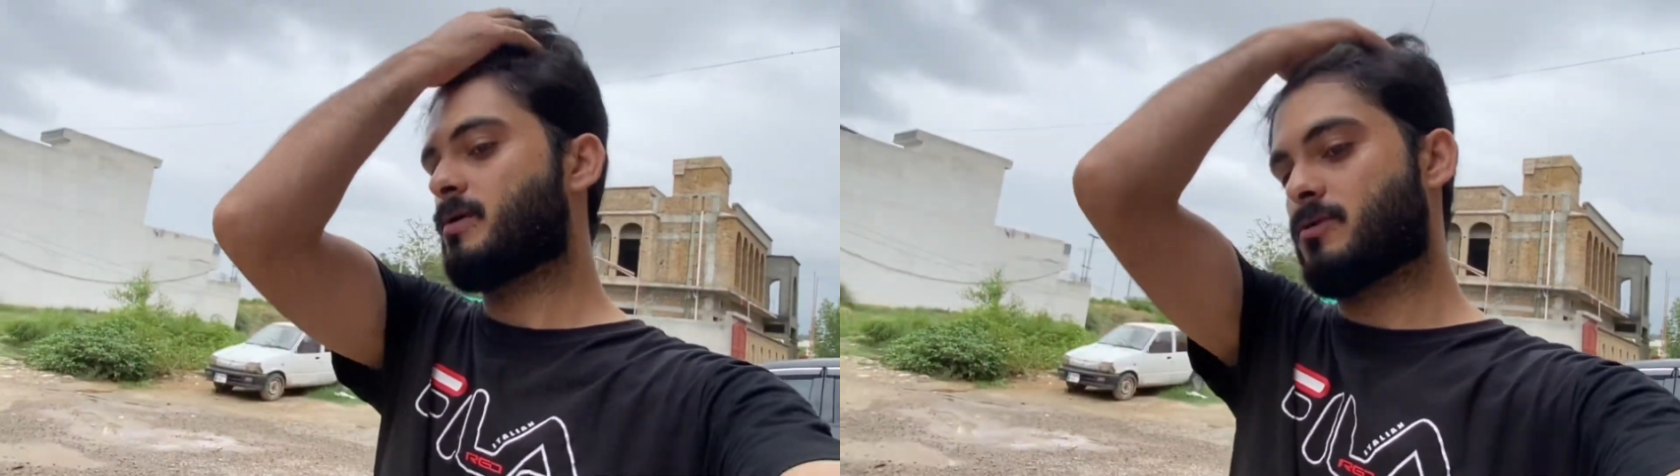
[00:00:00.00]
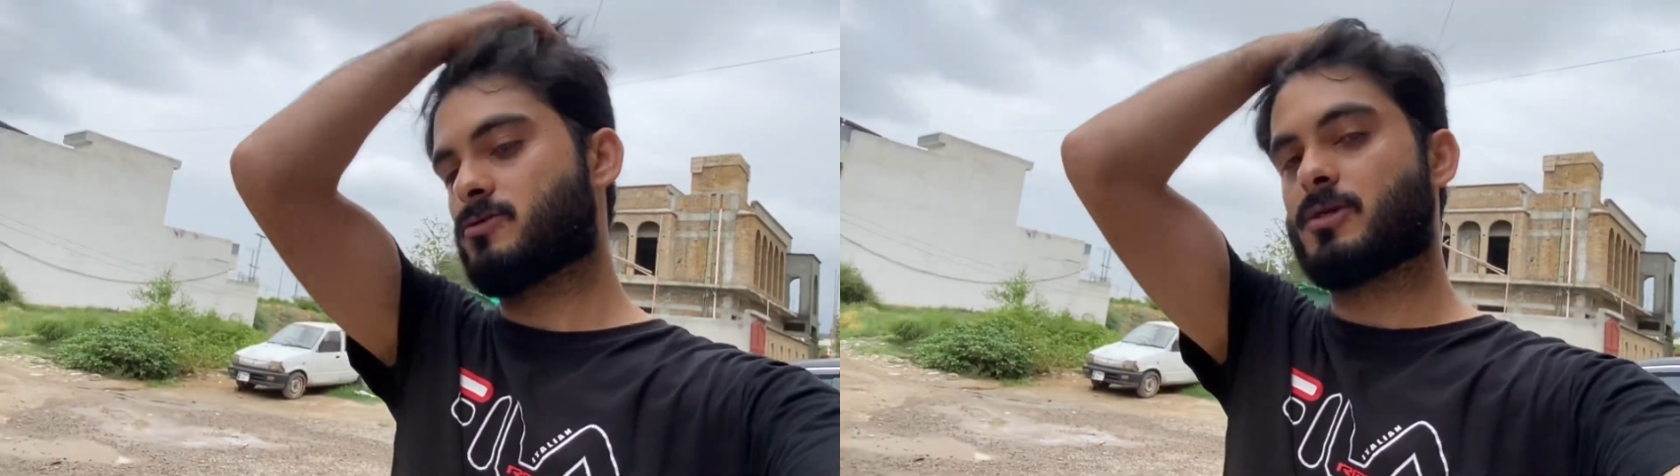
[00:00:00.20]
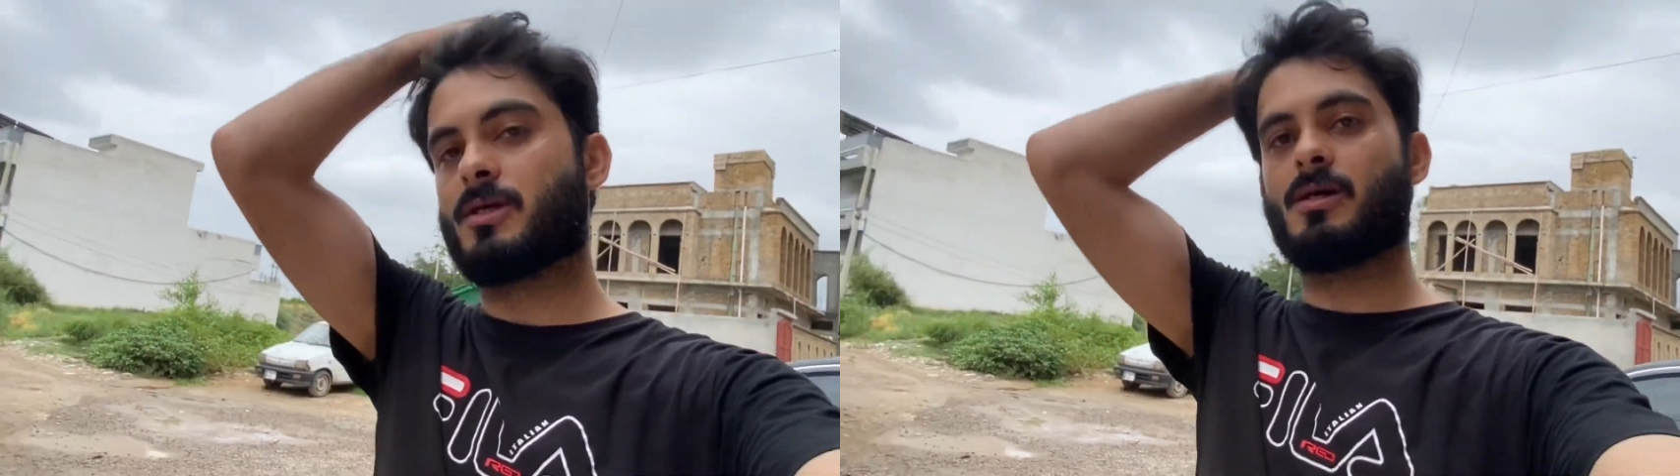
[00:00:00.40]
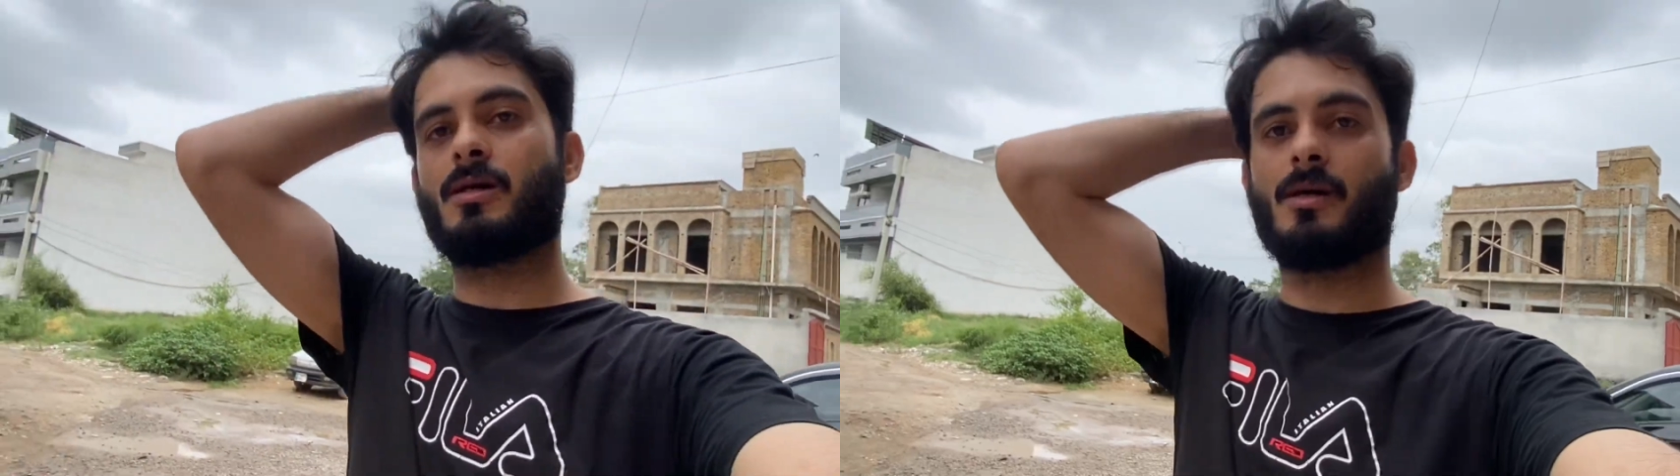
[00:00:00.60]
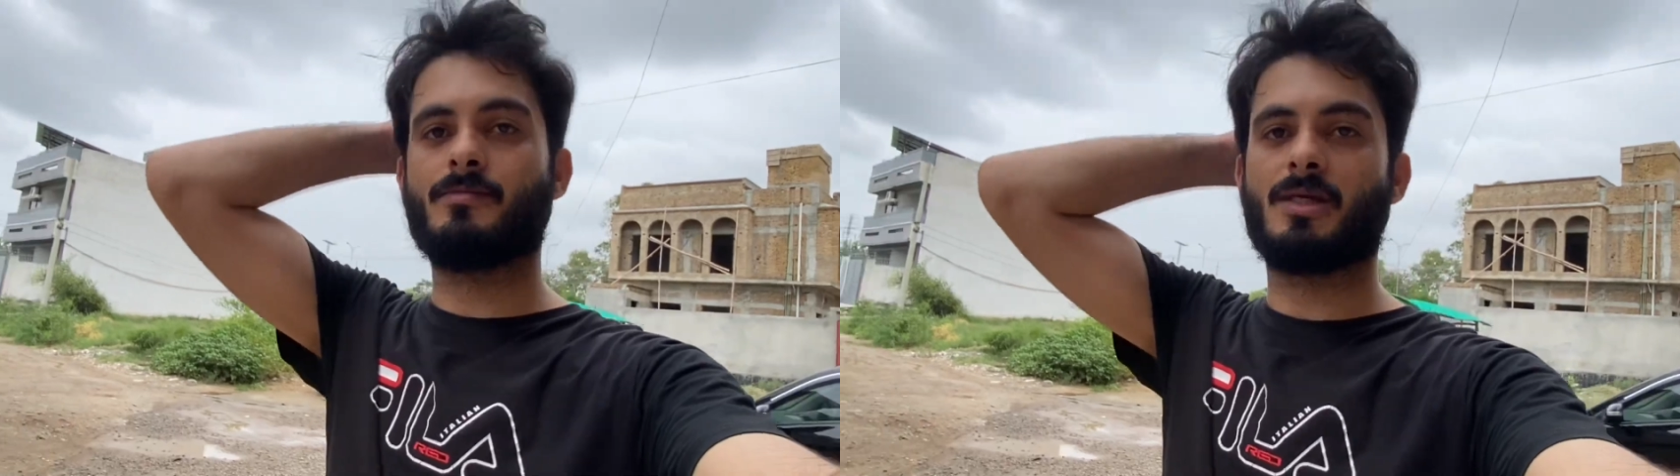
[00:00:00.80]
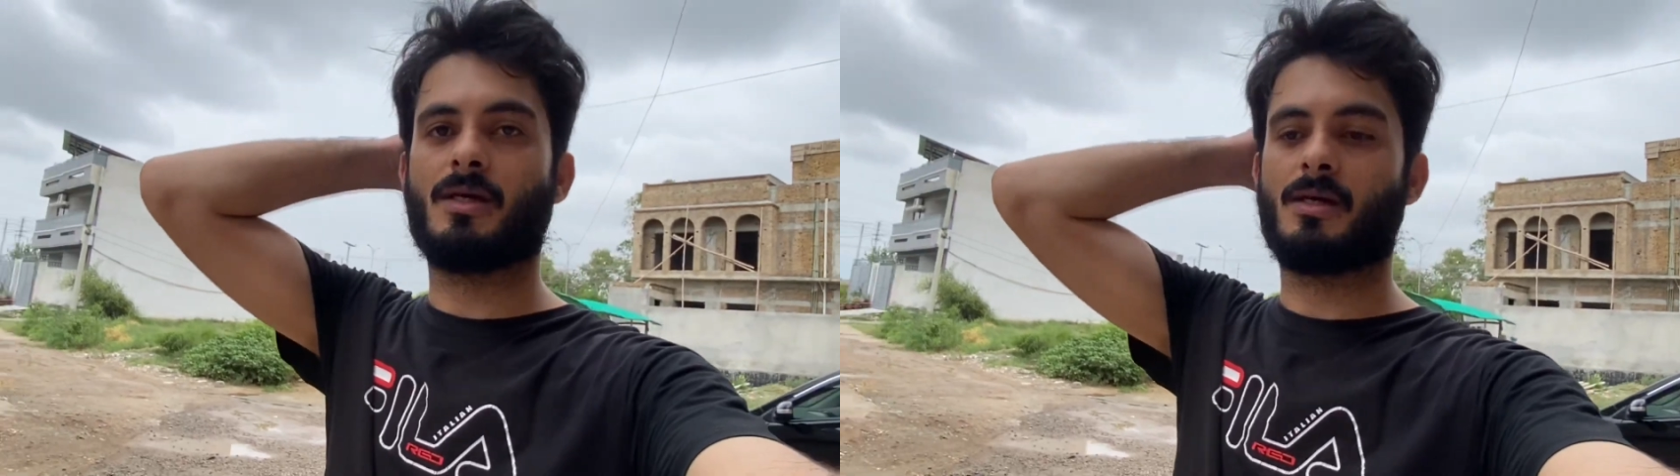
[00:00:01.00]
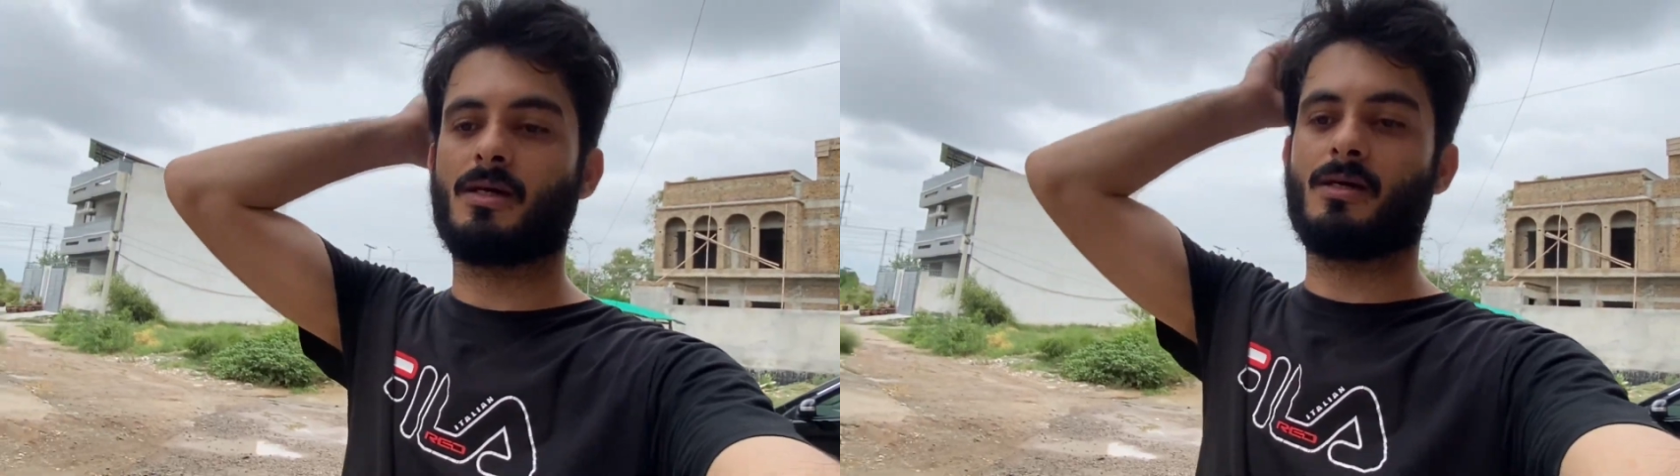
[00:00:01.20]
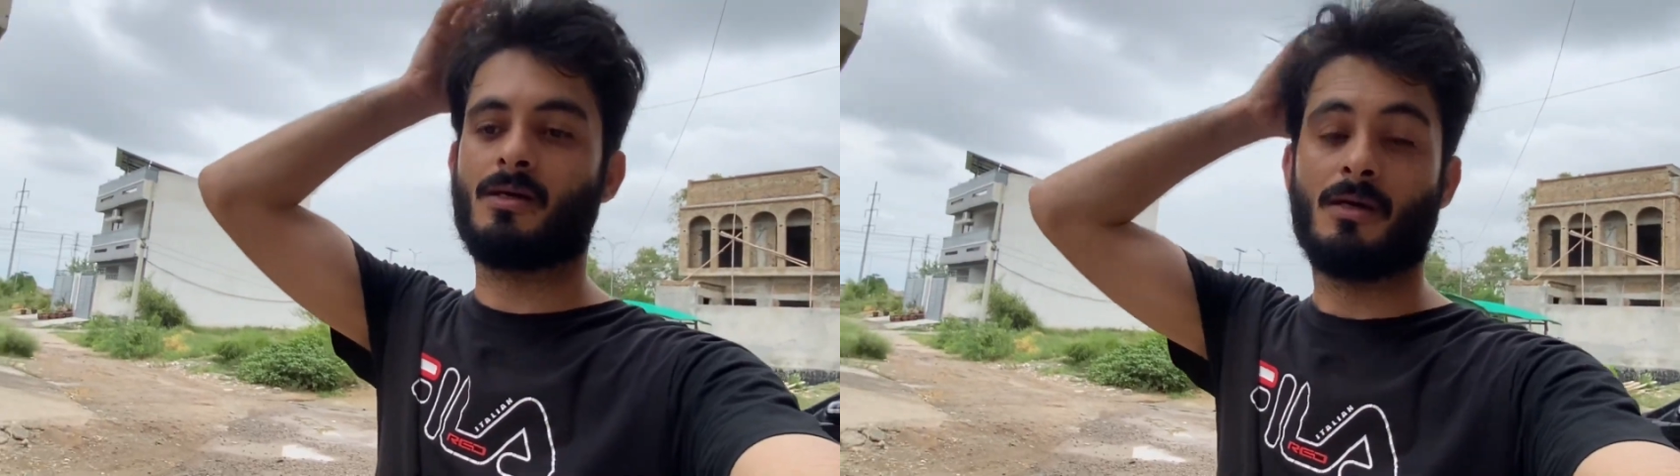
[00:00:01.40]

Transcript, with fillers: वाला हूँ क्योंकि हमने